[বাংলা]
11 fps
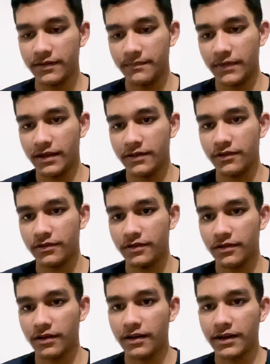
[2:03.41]
মানে যত
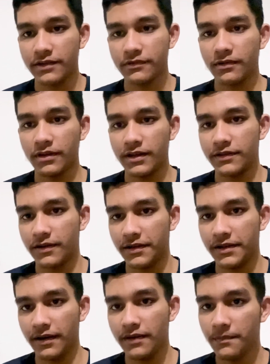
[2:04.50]
ধরনের স্কুল কলেজ
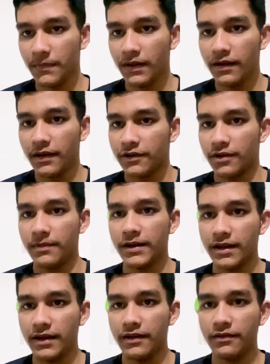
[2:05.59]
রয়েছে
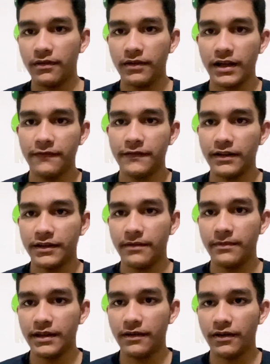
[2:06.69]
সবাইকে এগুলো গিফট
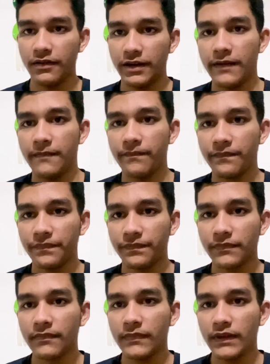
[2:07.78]
হিসাবে দেওয়া হয়
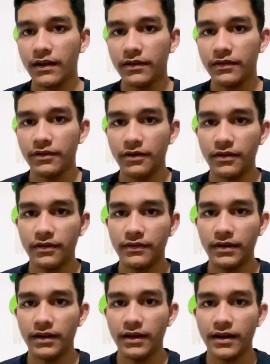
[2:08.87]
তো
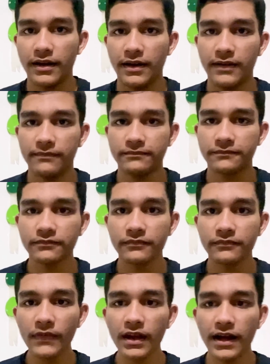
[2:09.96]
এখানে
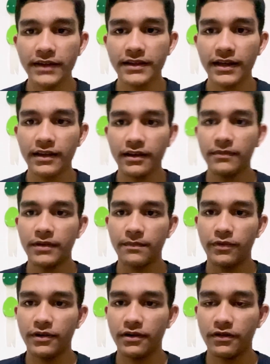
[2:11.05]
আজকে আবার
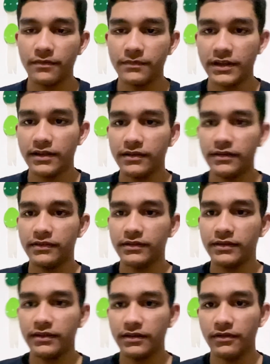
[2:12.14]
পনেরো রমজান
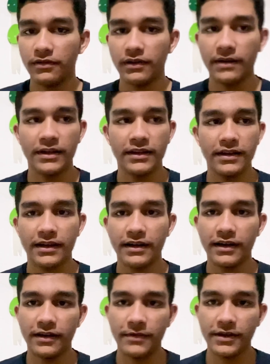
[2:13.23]
তো আমাদের এখানে
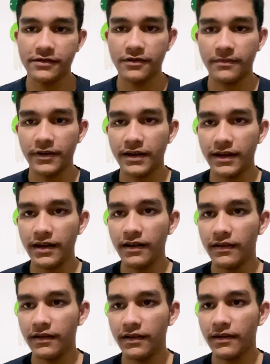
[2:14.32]
আর বেশি সময় নেই
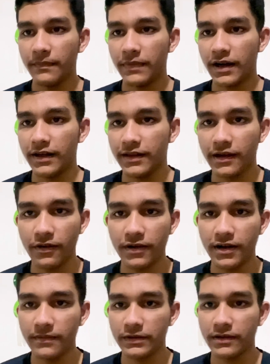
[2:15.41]
প্রায় আধা
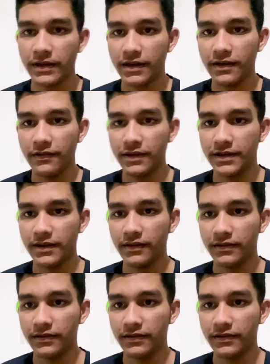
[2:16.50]
ঘন্টার মতো বাকি রয়েছে